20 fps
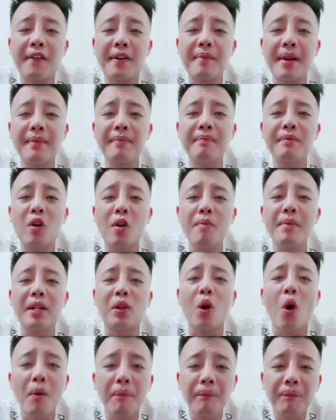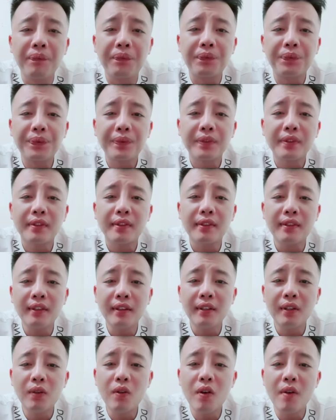có phải bánh có mì tôm
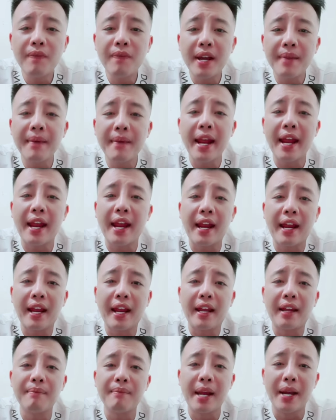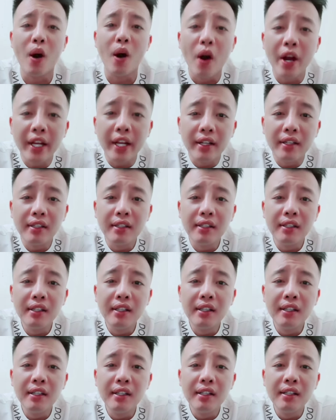còn phải bẻ bẻ đôi
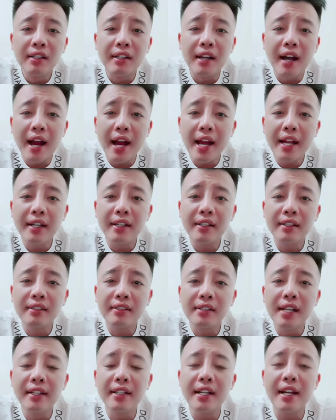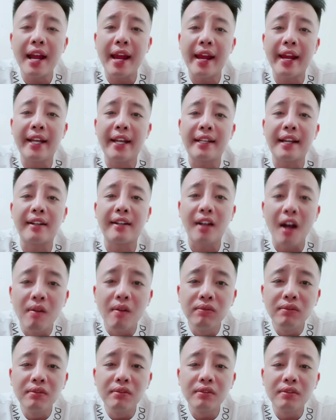đấy đến cái ngày thành
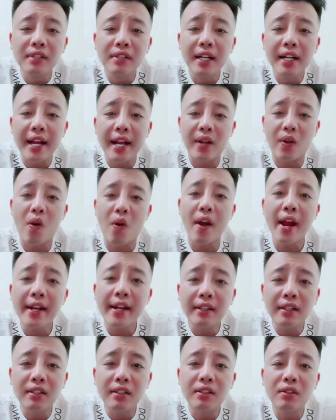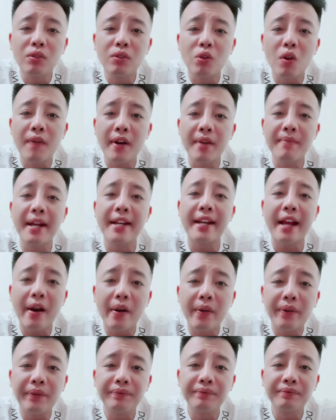công đến ngày có hết chúng tôi vẫn bên
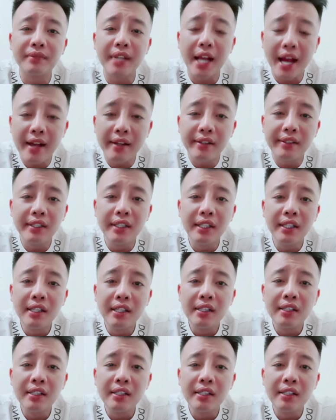nhau nhá